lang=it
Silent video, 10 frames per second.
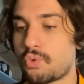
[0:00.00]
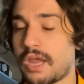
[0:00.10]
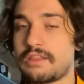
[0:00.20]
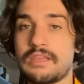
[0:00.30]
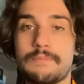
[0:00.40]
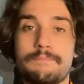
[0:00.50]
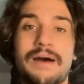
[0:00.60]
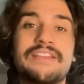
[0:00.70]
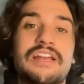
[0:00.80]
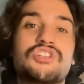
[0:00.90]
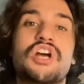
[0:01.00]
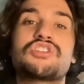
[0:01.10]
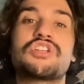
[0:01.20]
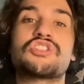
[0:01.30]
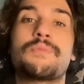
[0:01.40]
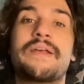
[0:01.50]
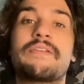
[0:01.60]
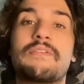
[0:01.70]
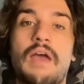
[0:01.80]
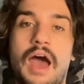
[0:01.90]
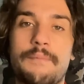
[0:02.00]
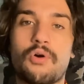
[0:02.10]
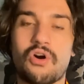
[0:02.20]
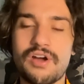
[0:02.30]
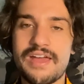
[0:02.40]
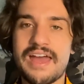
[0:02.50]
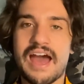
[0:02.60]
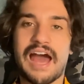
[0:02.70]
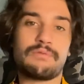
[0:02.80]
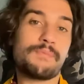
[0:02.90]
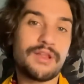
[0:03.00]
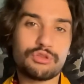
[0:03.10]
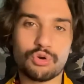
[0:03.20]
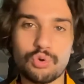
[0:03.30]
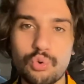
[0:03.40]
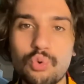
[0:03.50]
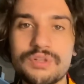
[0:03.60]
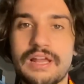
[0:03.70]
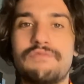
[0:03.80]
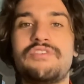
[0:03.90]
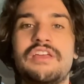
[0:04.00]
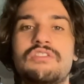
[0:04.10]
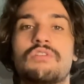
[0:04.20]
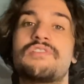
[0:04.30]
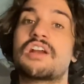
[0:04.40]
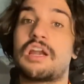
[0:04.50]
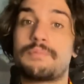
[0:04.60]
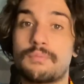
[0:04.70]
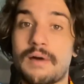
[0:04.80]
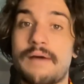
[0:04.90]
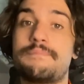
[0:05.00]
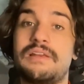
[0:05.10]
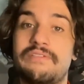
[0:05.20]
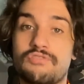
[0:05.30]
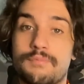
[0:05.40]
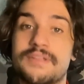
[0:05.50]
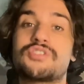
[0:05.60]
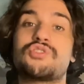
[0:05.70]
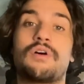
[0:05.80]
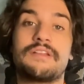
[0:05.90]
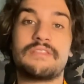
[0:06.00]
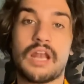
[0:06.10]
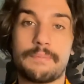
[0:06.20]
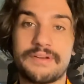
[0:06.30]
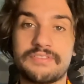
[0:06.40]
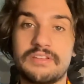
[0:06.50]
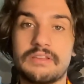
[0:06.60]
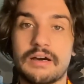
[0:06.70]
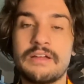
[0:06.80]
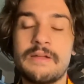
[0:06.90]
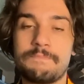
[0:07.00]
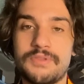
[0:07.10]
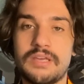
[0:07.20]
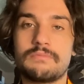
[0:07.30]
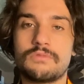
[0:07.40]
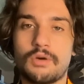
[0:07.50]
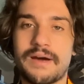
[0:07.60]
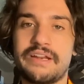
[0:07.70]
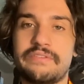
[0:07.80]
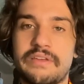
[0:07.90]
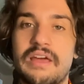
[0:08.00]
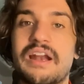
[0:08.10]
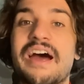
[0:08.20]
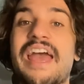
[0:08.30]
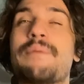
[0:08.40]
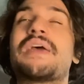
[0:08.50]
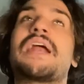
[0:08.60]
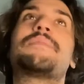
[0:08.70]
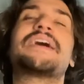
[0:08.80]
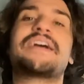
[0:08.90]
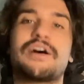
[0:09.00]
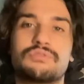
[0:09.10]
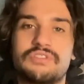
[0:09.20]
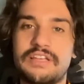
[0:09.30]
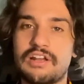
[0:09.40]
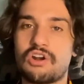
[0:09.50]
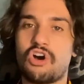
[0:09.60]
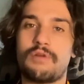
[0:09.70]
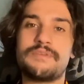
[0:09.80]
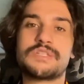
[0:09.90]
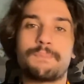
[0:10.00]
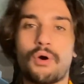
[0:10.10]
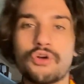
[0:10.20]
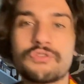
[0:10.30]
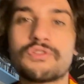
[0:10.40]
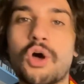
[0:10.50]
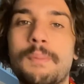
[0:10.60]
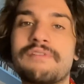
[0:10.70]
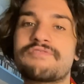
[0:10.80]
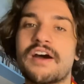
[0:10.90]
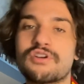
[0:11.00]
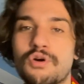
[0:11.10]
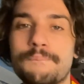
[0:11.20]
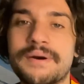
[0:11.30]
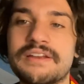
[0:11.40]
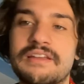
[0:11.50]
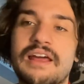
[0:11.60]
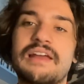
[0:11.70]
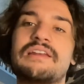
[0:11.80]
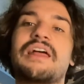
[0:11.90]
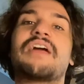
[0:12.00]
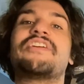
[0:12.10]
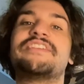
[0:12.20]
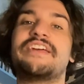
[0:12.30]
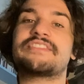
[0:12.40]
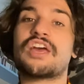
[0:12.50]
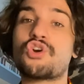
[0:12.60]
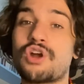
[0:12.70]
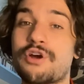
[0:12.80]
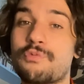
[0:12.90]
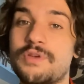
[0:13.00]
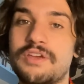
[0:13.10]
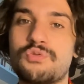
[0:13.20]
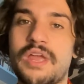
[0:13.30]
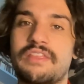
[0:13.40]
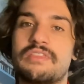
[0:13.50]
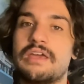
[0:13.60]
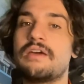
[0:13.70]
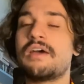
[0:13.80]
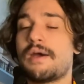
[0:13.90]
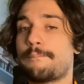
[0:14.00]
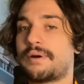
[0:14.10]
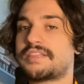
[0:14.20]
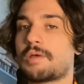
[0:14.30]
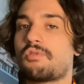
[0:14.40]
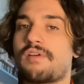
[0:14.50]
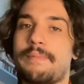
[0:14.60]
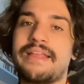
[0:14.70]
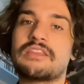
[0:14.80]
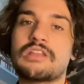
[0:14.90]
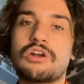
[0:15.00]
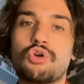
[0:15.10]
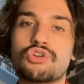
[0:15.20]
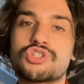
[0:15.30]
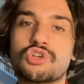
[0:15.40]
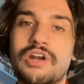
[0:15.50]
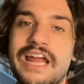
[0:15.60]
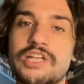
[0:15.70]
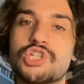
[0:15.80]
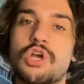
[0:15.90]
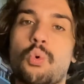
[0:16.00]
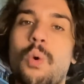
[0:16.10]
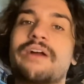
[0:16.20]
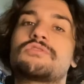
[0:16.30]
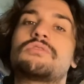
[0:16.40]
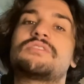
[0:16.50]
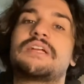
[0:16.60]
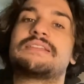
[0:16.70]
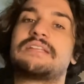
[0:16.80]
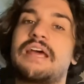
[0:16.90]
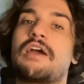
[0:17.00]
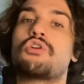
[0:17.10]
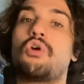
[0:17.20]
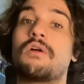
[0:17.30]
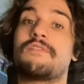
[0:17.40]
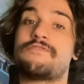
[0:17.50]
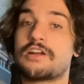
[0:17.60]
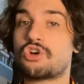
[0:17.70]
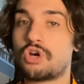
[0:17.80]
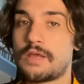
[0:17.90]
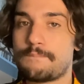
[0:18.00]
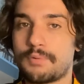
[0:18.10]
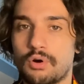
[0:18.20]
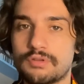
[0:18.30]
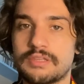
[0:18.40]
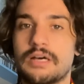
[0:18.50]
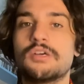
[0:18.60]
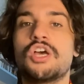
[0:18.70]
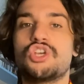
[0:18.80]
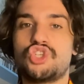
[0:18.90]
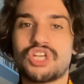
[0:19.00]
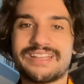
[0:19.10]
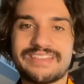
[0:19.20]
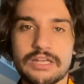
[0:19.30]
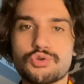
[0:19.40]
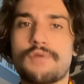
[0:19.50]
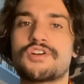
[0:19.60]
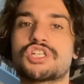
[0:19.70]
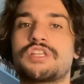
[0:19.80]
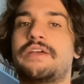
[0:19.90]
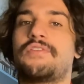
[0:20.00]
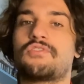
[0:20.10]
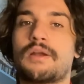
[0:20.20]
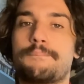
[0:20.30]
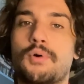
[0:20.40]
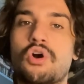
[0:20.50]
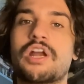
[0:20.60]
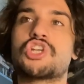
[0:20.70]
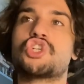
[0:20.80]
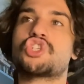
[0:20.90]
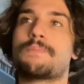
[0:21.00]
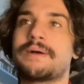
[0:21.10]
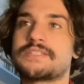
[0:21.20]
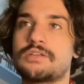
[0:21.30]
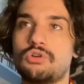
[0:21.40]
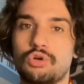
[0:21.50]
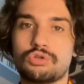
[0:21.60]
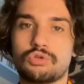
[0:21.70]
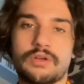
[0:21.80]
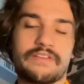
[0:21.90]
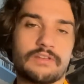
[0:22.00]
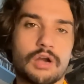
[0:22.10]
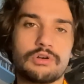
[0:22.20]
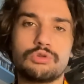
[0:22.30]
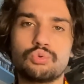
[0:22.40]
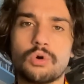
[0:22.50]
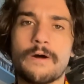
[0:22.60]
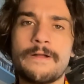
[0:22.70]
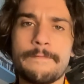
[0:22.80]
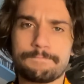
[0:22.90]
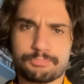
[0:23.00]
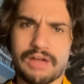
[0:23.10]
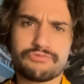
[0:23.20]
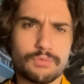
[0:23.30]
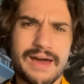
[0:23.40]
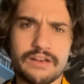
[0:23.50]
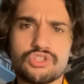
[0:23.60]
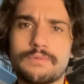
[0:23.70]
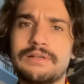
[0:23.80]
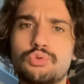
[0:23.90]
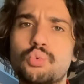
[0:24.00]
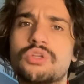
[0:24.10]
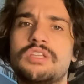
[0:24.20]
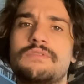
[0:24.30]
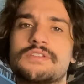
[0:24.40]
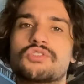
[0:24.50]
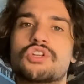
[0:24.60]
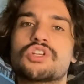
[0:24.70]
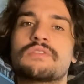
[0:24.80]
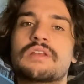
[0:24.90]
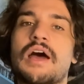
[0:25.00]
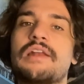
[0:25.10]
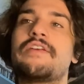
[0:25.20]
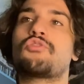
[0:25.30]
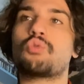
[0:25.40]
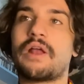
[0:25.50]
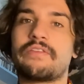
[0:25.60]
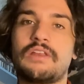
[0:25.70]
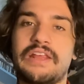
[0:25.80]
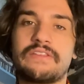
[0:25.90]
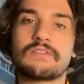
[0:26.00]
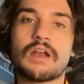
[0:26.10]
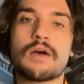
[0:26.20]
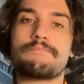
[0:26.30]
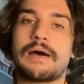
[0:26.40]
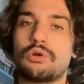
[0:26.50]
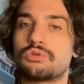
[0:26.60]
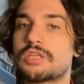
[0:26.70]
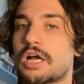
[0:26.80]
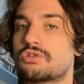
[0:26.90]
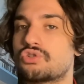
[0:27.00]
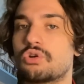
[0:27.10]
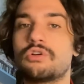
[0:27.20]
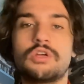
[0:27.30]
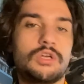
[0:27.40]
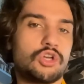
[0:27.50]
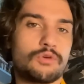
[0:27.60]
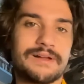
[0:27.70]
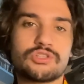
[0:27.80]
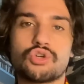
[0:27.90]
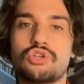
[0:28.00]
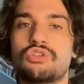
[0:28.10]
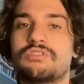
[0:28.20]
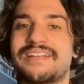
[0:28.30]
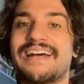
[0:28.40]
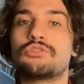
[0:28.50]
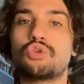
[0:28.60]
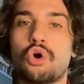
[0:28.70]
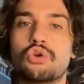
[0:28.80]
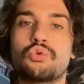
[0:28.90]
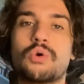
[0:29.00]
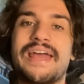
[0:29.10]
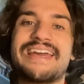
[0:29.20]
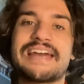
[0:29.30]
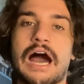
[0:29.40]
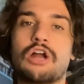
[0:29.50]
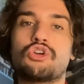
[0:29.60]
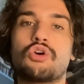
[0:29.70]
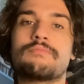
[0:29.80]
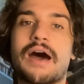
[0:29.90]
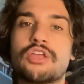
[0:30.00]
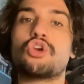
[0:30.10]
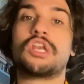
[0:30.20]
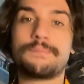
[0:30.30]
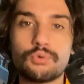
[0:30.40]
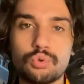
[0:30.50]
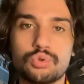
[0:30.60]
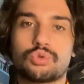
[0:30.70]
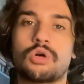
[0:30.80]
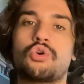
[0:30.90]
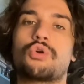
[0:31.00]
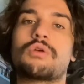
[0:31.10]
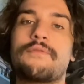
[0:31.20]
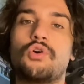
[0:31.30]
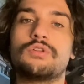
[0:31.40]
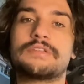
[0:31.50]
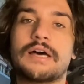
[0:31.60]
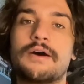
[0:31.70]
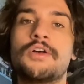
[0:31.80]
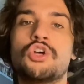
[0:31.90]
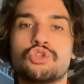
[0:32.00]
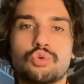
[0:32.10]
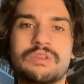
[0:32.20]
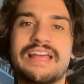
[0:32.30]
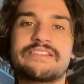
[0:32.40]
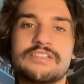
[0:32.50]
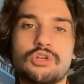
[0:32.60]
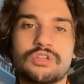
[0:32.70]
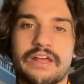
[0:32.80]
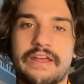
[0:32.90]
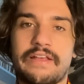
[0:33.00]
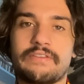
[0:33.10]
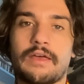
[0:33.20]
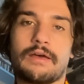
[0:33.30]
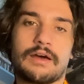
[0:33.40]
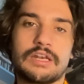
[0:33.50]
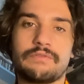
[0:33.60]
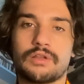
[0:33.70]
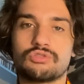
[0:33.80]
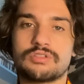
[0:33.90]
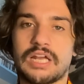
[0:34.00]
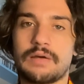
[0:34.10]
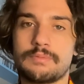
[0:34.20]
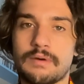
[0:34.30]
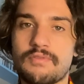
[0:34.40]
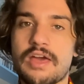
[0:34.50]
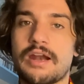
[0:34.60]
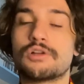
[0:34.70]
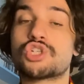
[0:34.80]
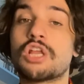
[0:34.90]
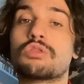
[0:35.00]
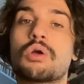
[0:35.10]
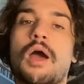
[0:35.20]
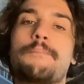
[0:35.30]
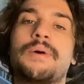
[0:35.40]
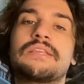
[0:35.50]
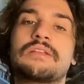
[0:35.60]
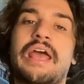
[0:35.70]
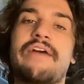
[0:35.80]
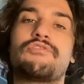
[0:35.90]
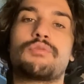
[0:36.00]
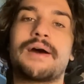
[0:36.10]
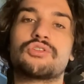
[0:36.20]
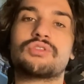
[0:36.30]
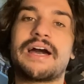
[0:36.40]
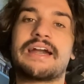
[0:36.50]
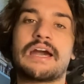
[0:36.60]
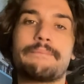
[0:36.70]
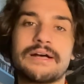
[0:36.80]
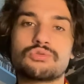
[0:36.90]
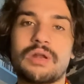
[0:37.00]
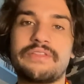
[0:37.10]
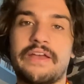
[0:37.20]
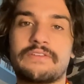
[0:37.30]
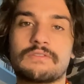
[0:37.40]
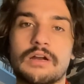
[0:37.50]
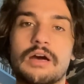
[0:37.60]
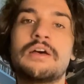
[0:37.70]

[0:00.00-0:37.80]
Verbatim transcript: Quindi, banda alle ciance, adesso passiamo al momento clou del video, ovvero le probabili formazioni della partita di domani sera. E mi era mancato dirlo, mi sposto per far comparire la lavagnetta. Eccola qui, quindi partiamo ovviamente dal nostro Lecce 4-3-3 con Falcone in porta, Giandre sulla fascia destra, Pongracic e Baschirotto che saranno il duo a formare diciamo, il duo di difensori centrali. Sulla sinistra, ballottaggio come al solito tra Dorgu e Gallo, ma io ripunto ancora una volta sul terzino danese arrivato dalla primavera. Centrocampo a 3 formato da Cabà sulla destra,